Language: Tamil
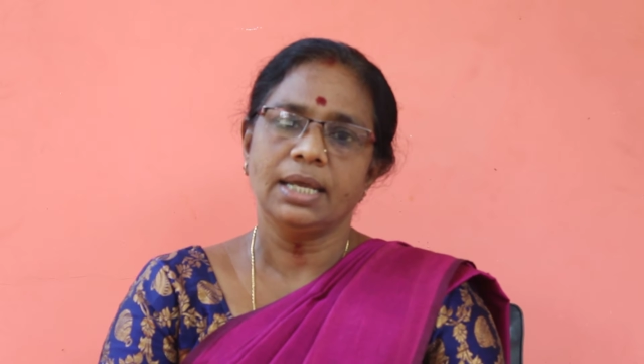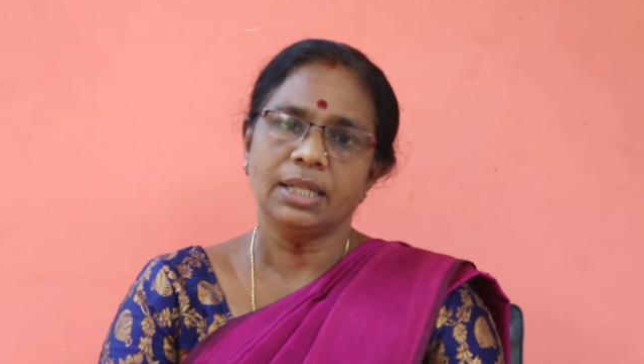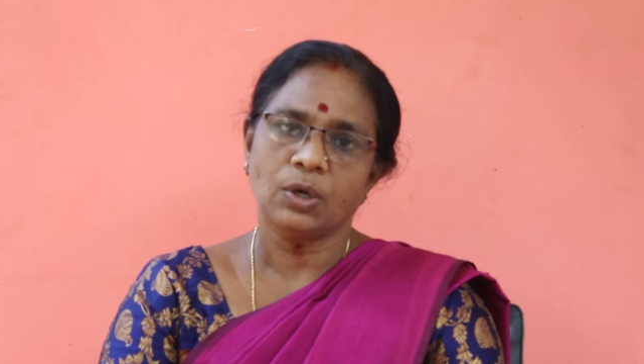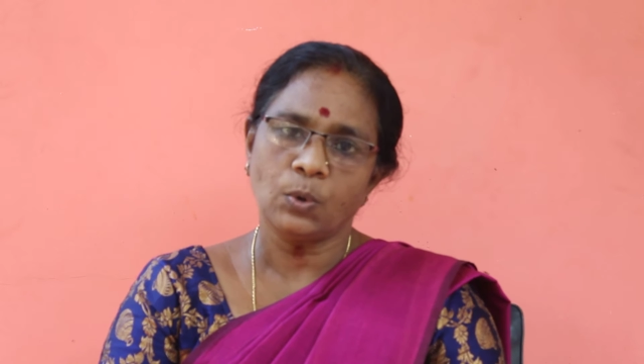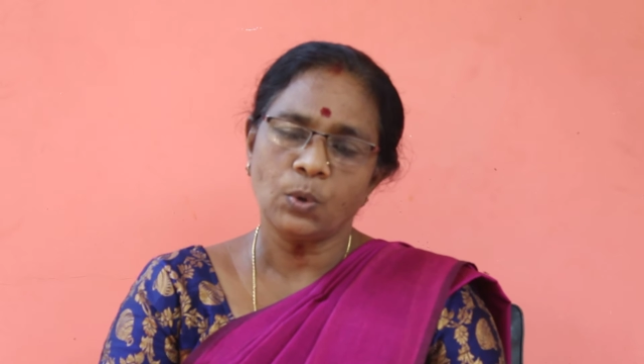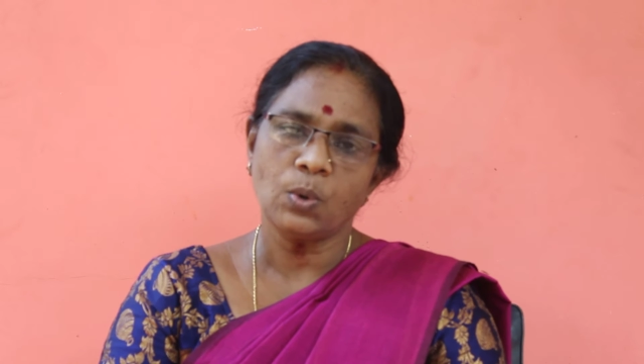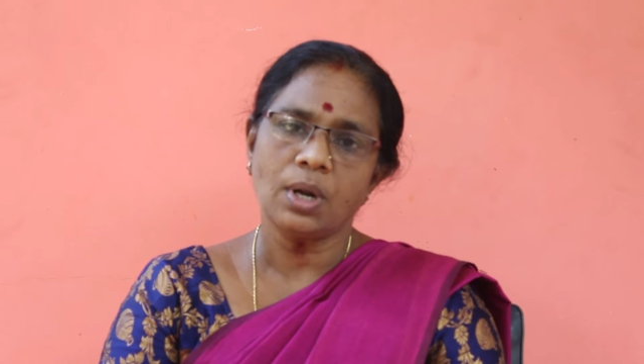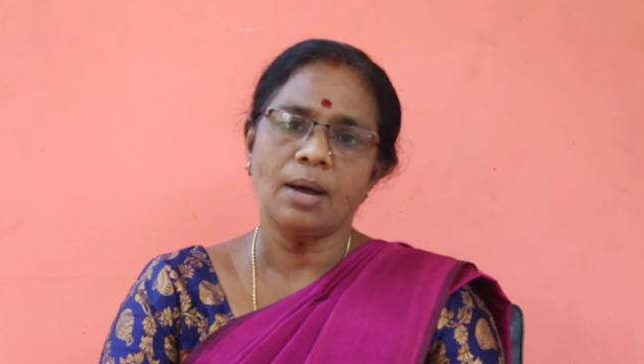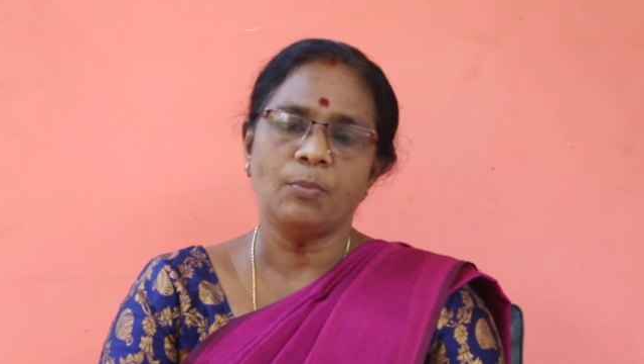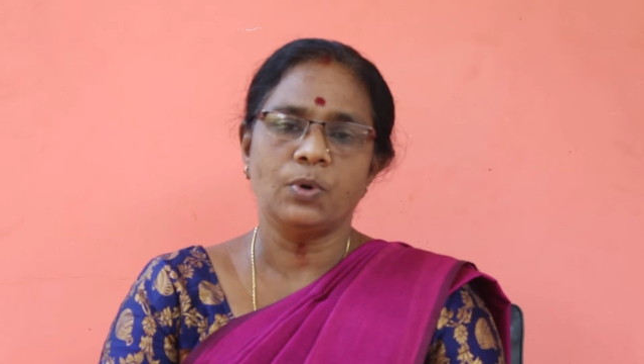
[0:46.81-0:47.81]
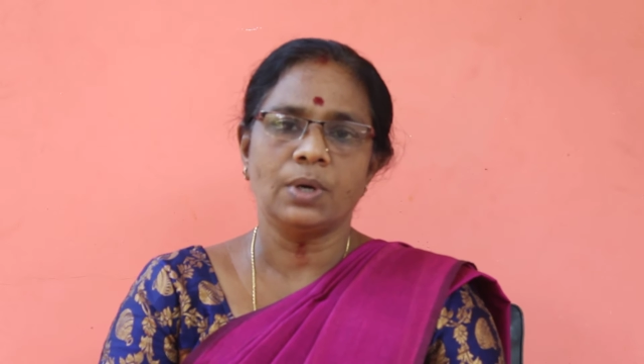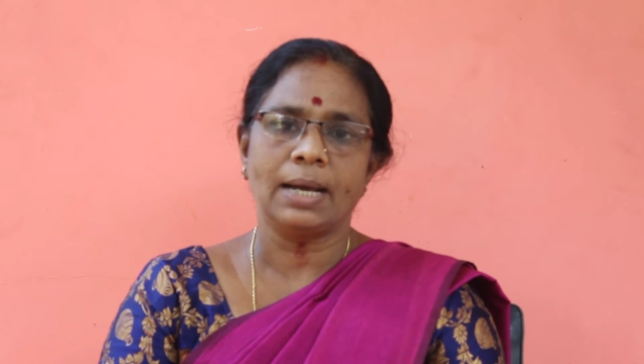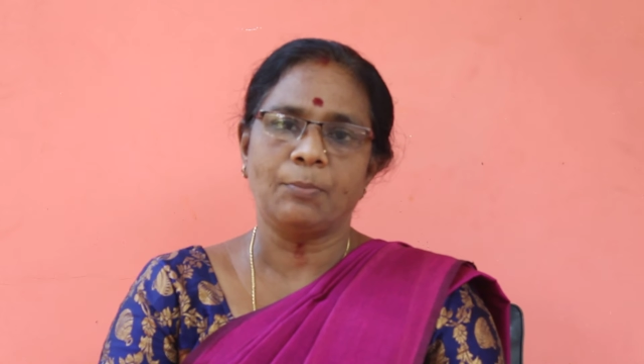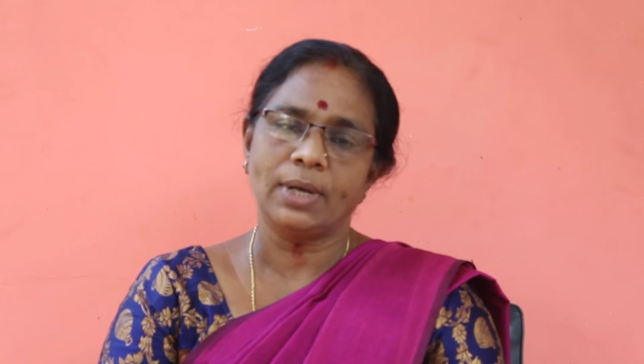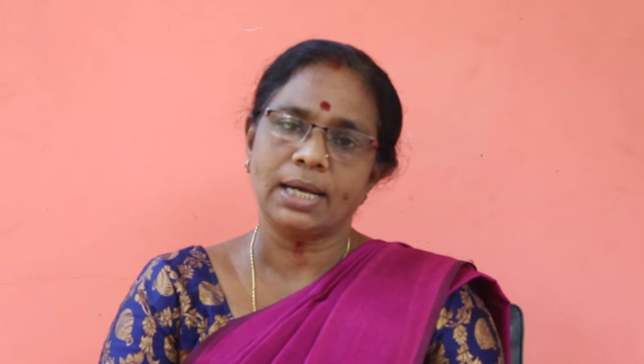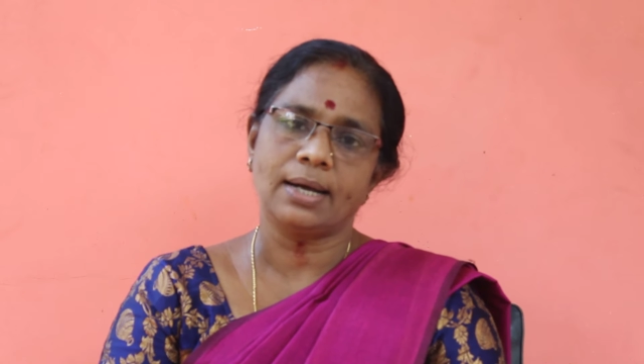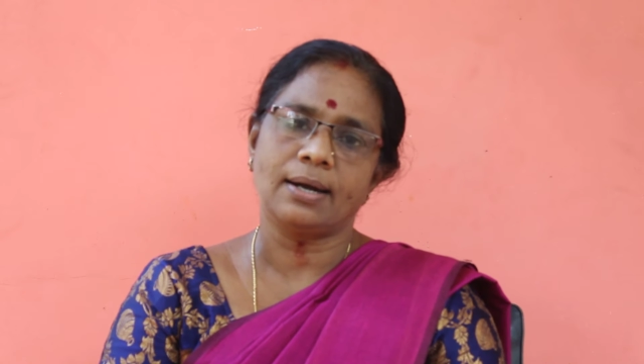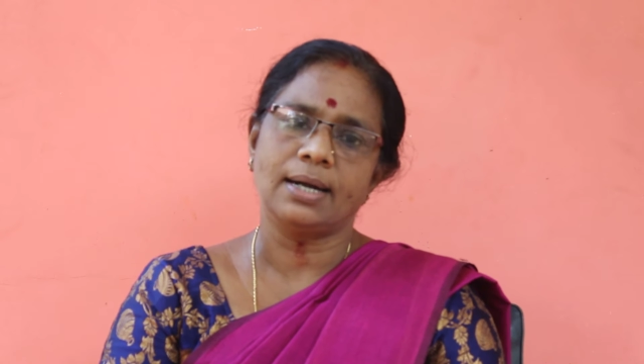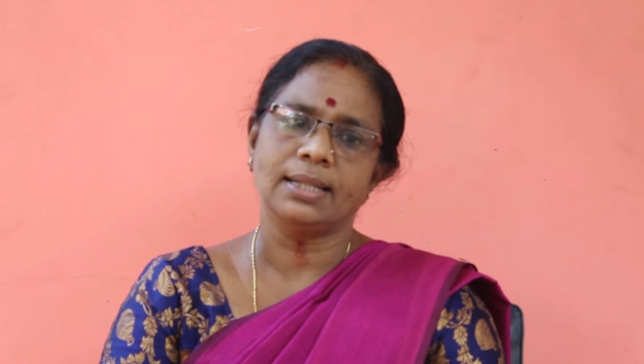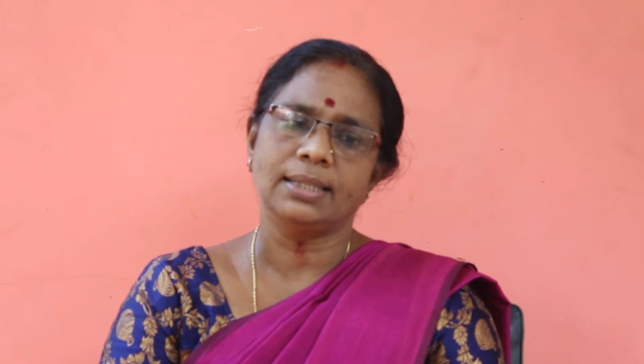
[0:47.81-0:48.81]
இந்த கொரோனா முடக் முடக்க
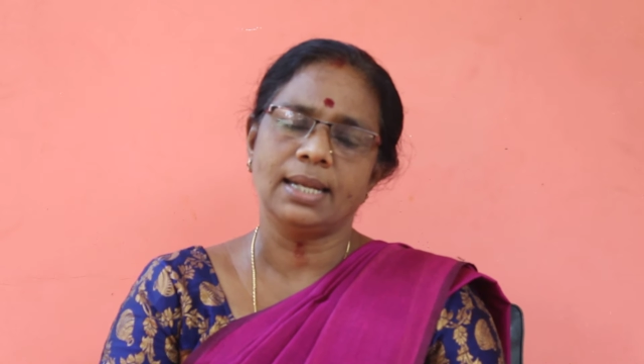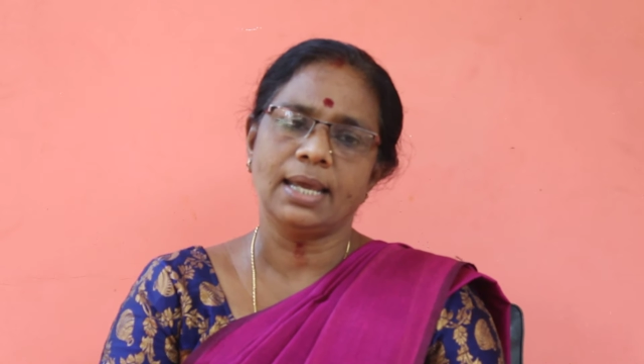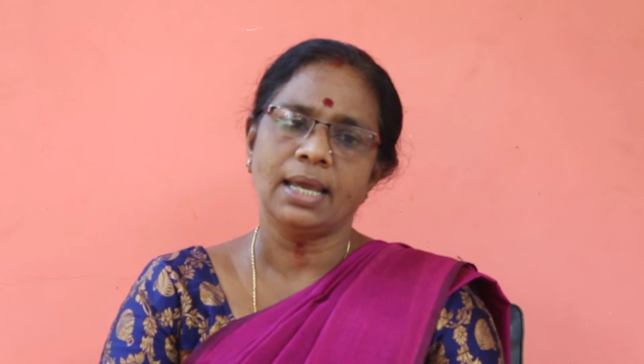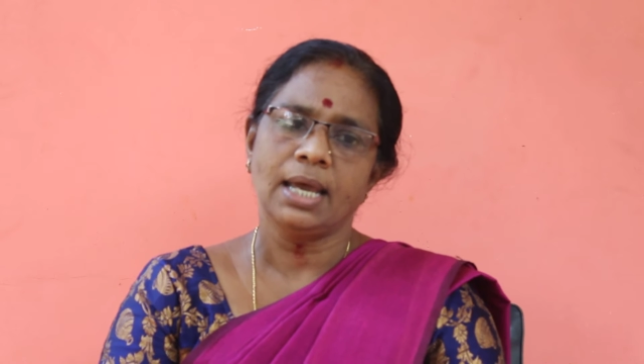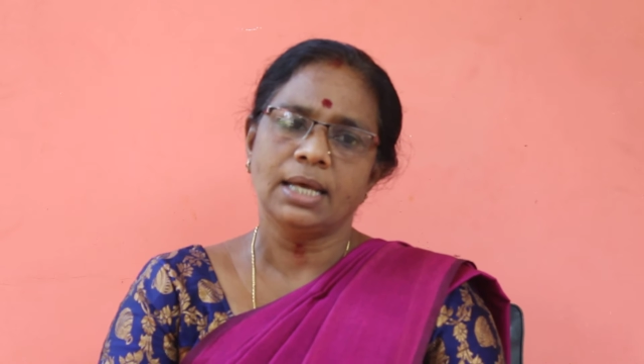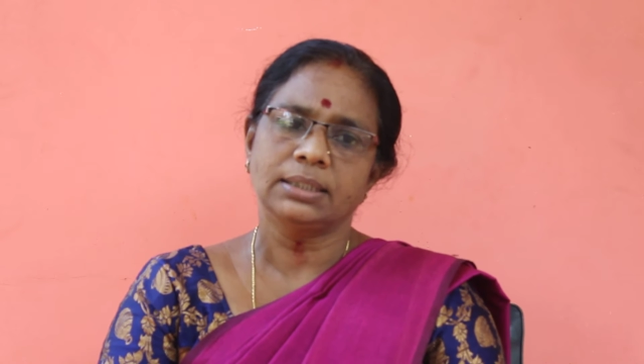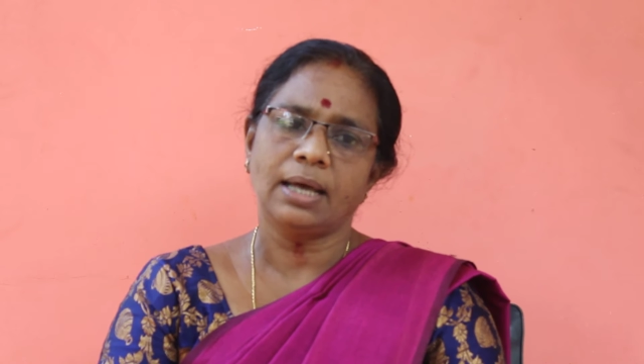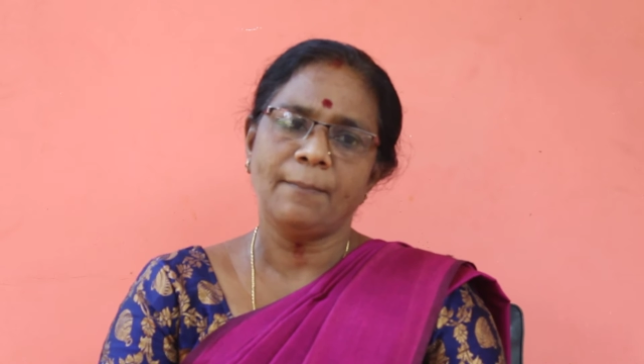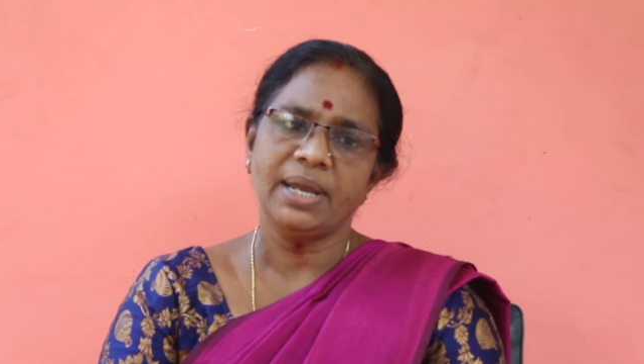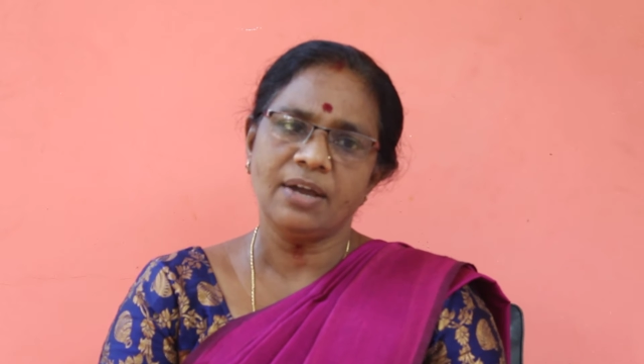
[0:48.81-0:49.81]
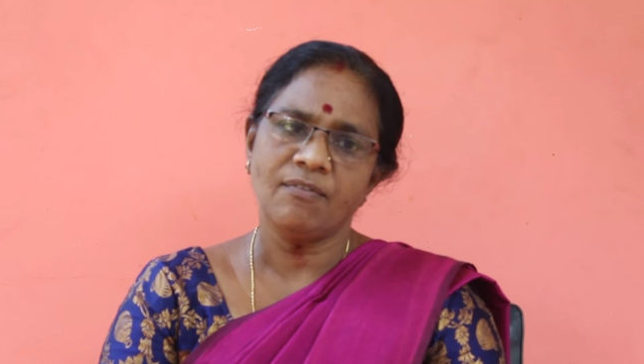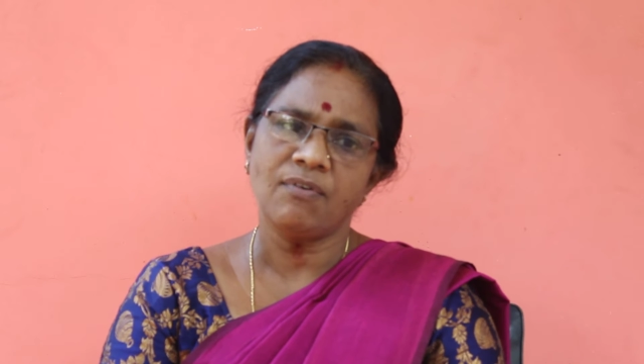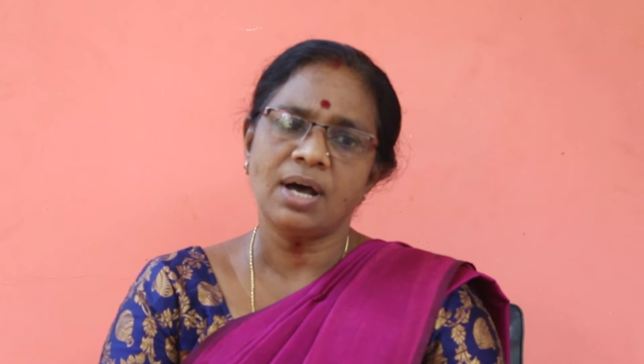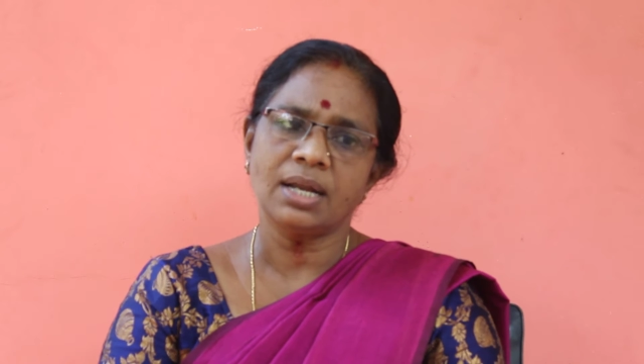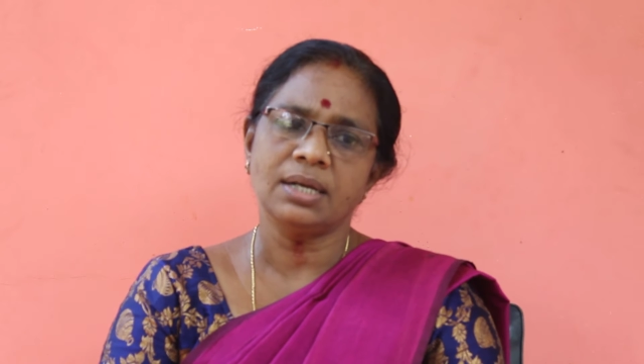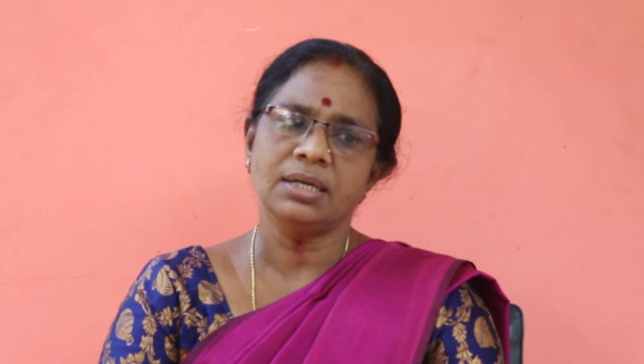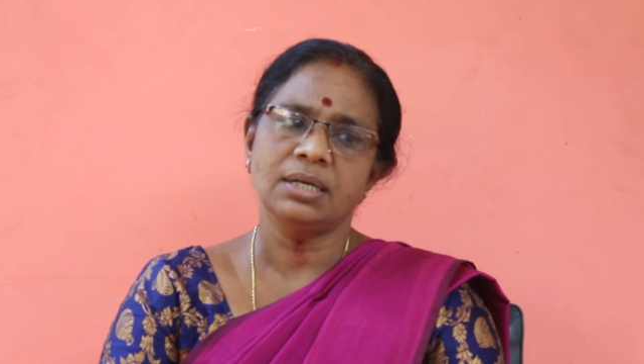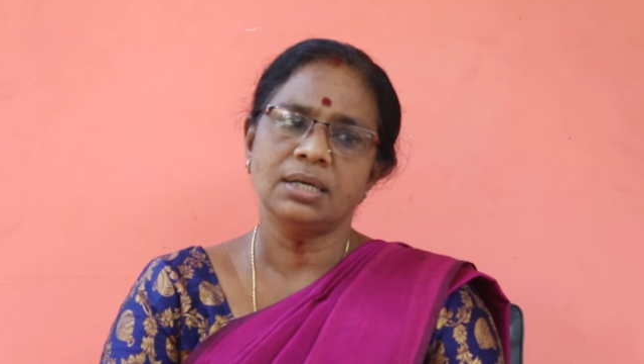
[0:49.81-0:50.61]
காலத்திலே தம்மை எவ்வாறு